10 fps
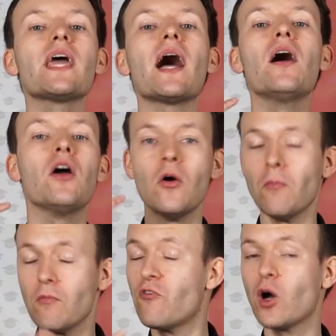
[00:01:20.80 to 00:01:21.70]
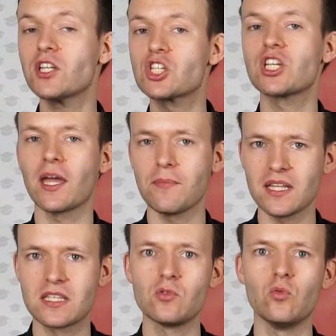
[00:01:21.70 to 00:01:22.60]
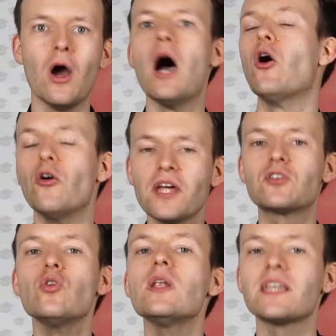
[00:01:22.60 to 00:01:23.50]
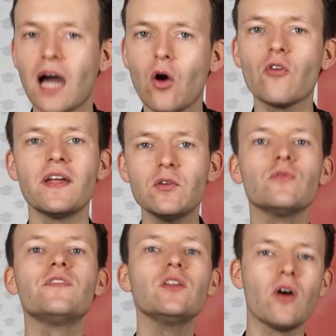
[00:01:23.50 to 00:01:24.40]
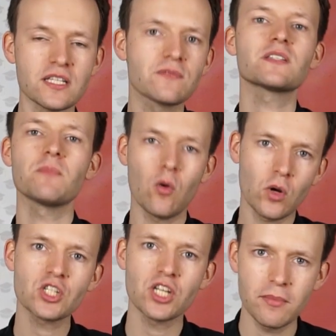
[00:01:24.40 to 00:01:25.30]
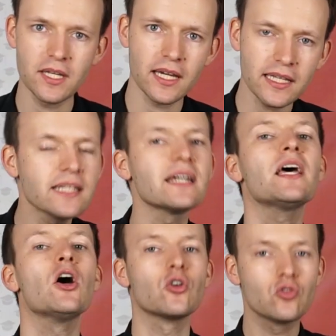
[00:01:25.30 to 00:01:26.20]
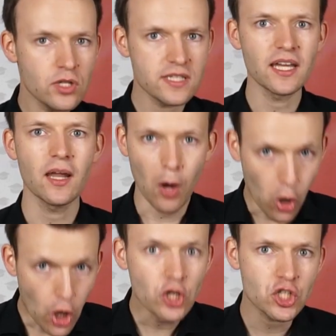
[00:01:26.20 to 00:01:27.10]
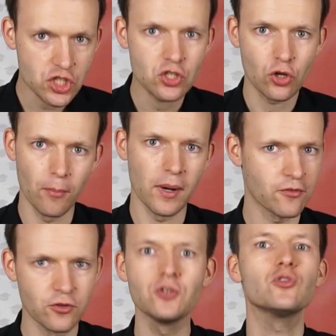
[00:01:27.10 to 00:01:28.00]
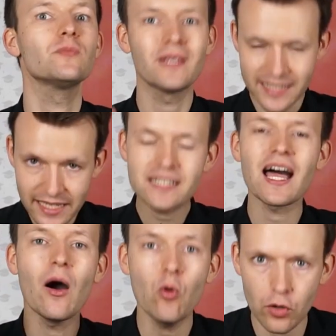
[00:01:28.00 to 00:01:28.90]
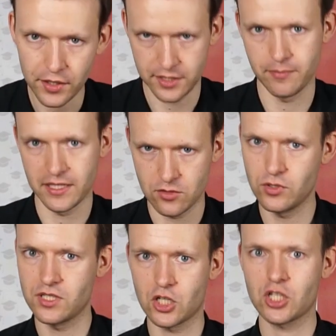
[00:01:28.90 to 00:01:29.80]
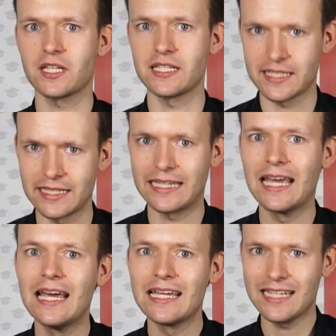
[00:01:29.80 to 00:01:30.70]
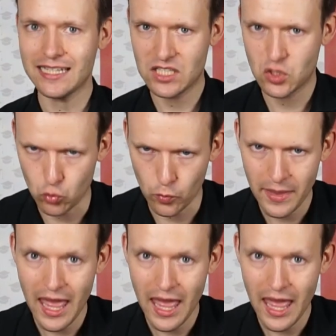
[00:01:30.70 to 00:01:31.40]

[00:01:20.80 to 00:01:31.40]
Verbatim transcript: der Watchtime dazu. Und natürlich auch, wenn du ein Video hast, was mal Watchtime generiert hat, du das dann aber löschst komplett von YouTube, dann zählt es auch nicht mehr zu dieser Statistik dazu.